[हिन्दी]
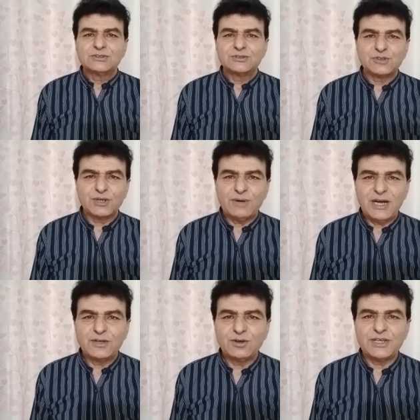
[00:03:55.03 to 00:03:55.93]
जुर्म
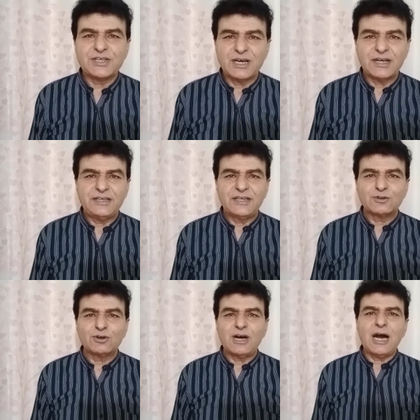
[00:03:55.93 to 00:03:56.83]
आयद होने जा रही है
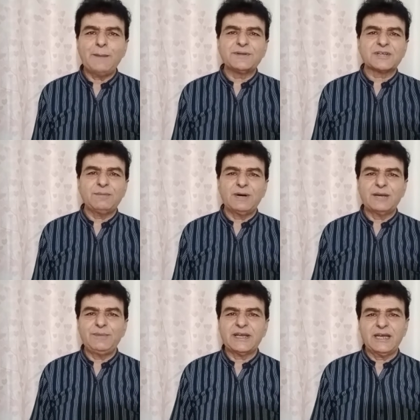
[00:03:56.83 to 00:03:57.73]
तो आप इसके
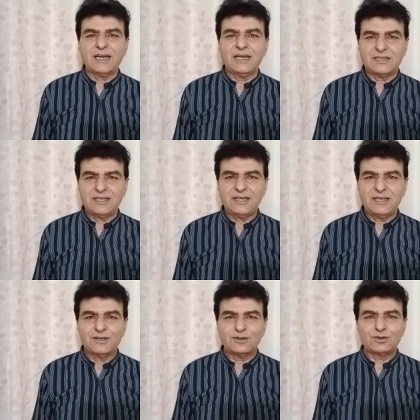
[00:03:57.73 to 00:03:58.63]
बारे में क्या कहते
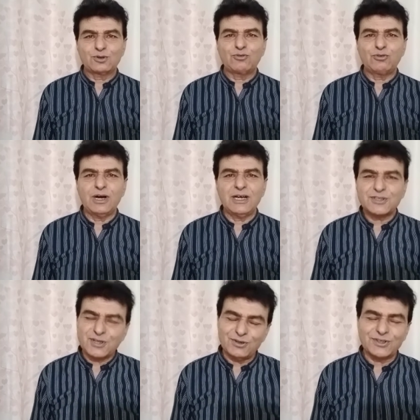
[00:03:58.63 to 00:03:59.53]
हैं तो फवाद
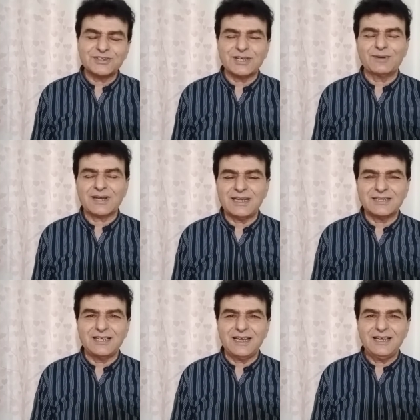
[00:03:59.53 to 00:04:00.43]
चौधरी साहब
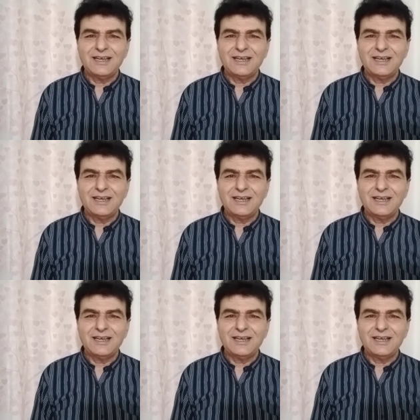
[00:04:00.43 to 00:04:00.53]
कहते हैं